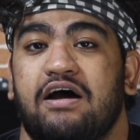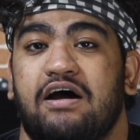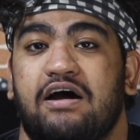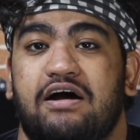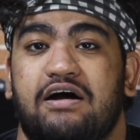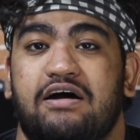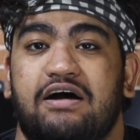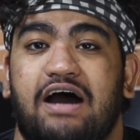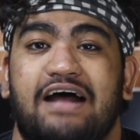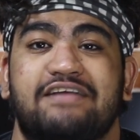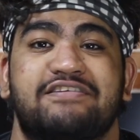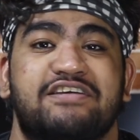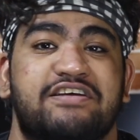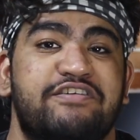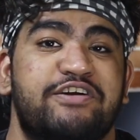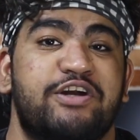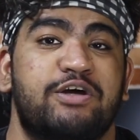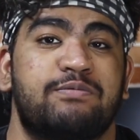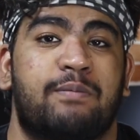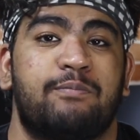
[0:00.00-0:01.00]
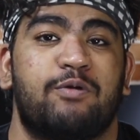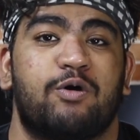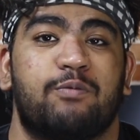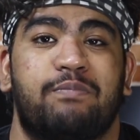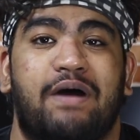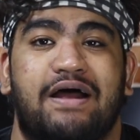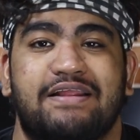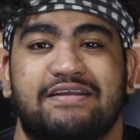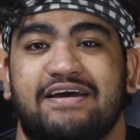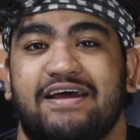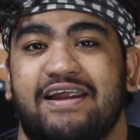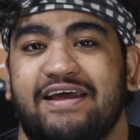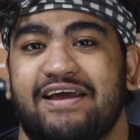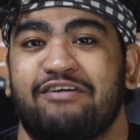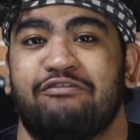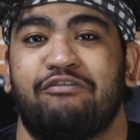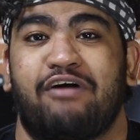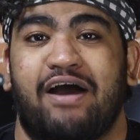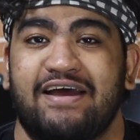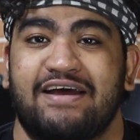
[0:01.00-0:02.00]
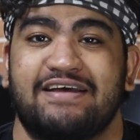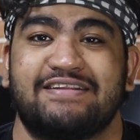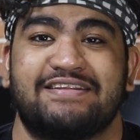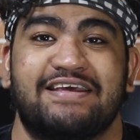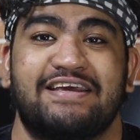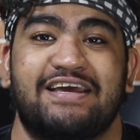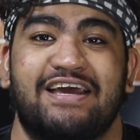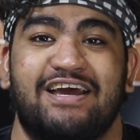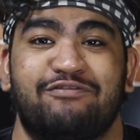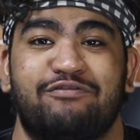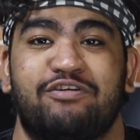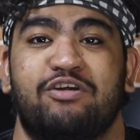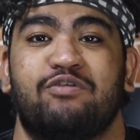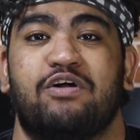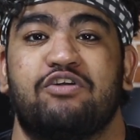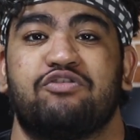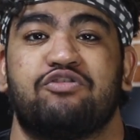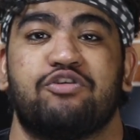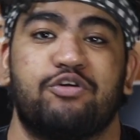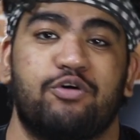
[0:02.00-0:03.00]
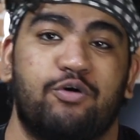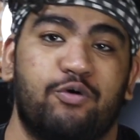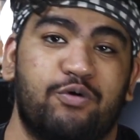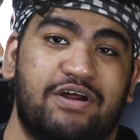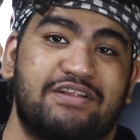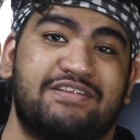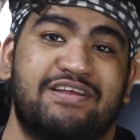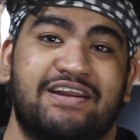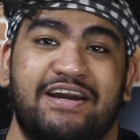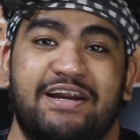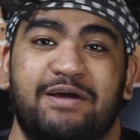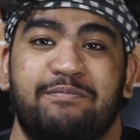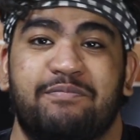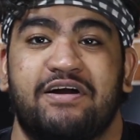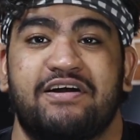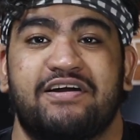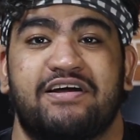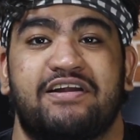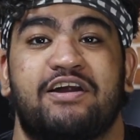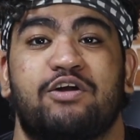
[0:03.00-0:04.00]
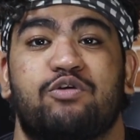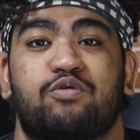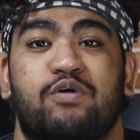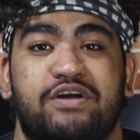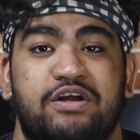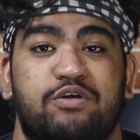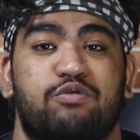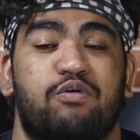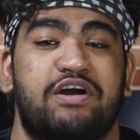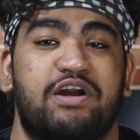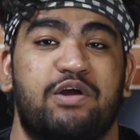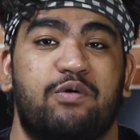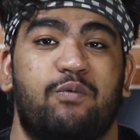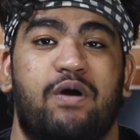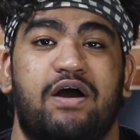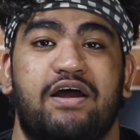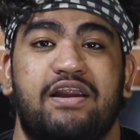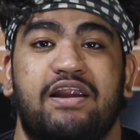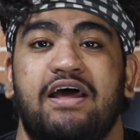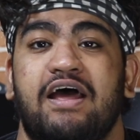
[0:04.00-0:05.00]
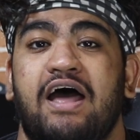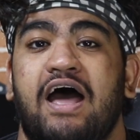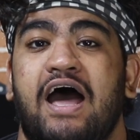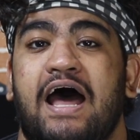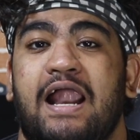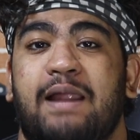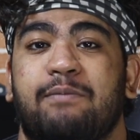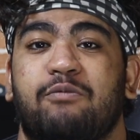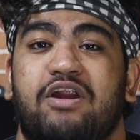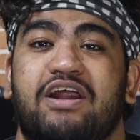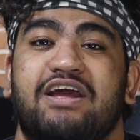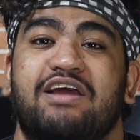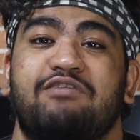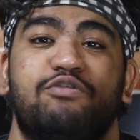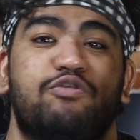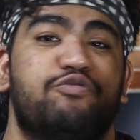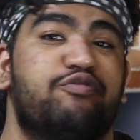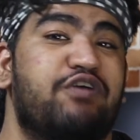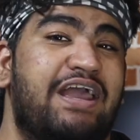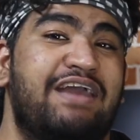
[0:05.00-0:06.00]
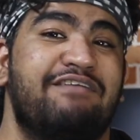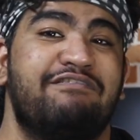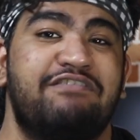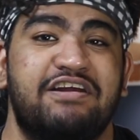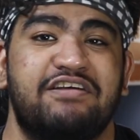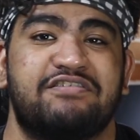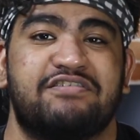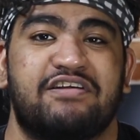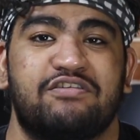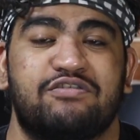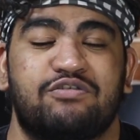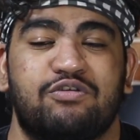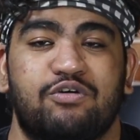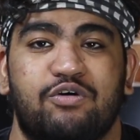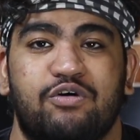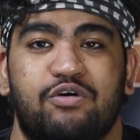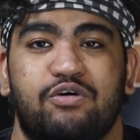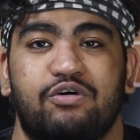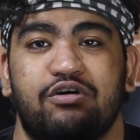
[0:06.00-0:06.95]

Uh, आज की वीडियो में हम लोग बात करेंगे वाई आई थिंक एवरी वन शुड ओन अ थ्री डी प्रिंटर इन ट्वेंटी ट्वेंटी वन एंड आई गोना गिव यू फाइव रीजन सो